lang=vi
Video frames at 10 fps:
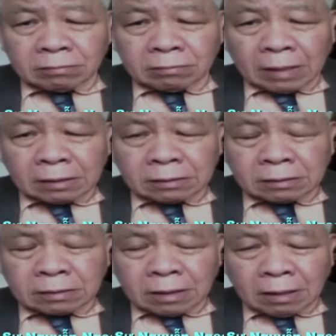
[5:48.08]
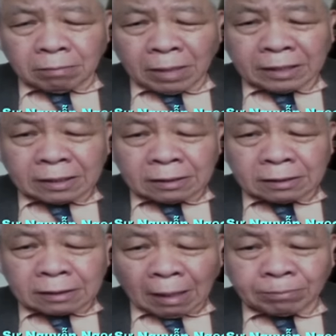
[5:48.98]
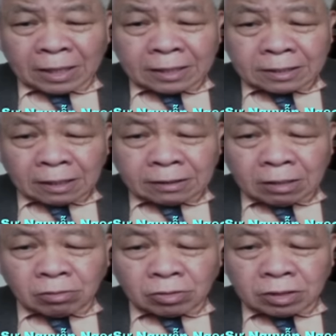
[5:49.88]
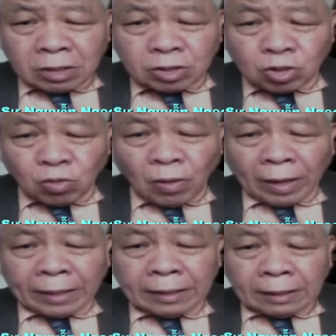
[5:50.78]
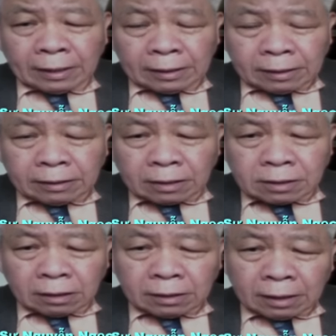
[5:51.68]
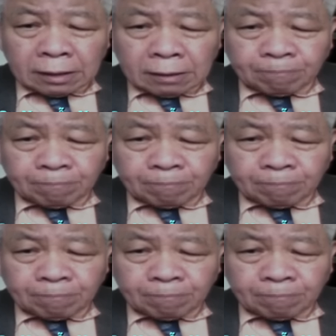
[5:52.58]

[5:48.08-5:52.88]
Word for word: và nghĩa là mất cảm tình đi rất nhiều những người xung quanh thì thực sự thì